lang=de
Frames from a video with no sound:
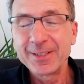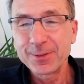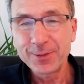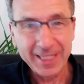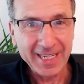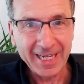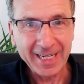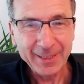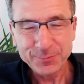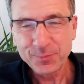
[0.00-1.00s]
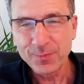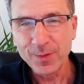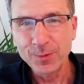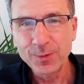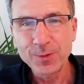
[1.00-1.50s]
so genial,
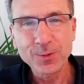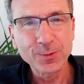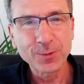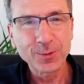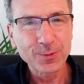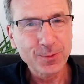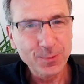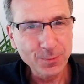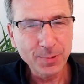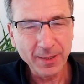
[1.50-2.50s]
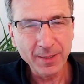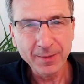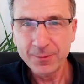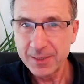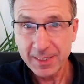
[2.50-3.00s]
und so
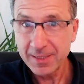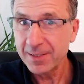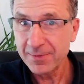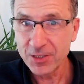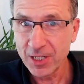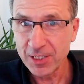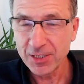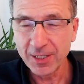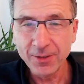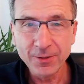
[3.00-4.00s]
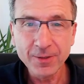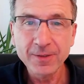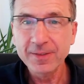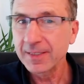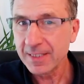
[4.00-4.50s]
super und sie sind es wahrscheinlich
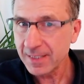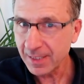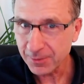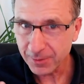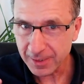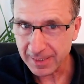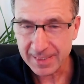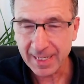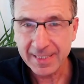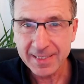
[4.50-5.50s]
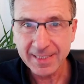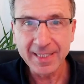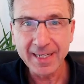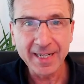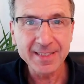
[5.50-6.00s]
auch, dass sie natürlich als Einzige in
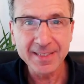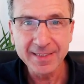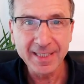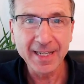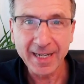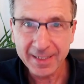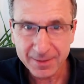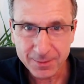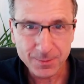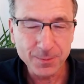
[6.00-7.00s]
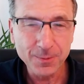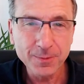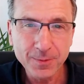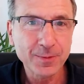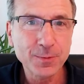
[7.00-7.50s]
der Lage sind, den Laden
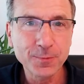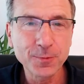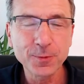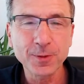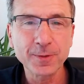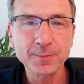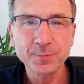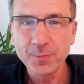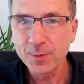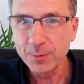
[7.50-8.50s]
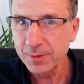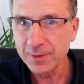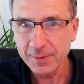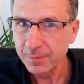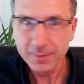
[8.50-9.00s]
so zu führen
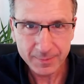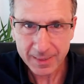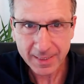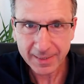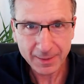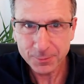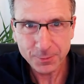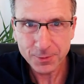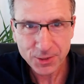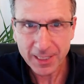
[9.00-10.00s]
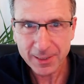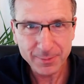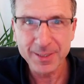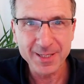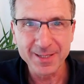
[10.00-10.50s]
und das geht halt nur durch ständige
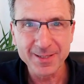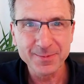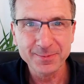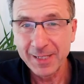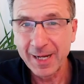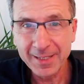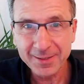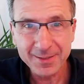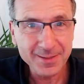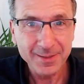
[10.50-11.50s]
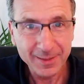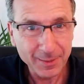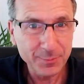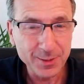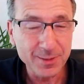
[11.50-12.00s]
Präsenz. Anderes
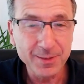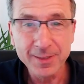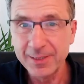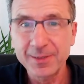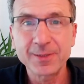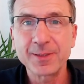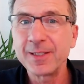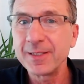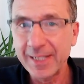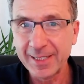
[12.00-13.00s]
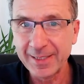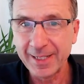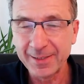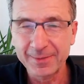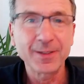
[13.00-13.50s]
gibt es nicht in deren
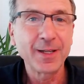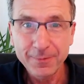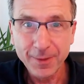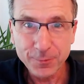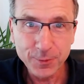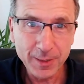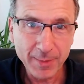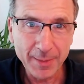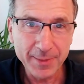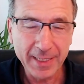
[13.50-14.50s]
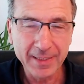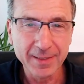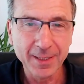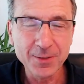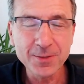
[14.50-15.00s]
Denken. War früher in meinem Denken
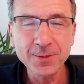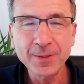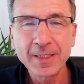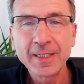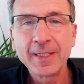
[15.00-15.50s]
genauso,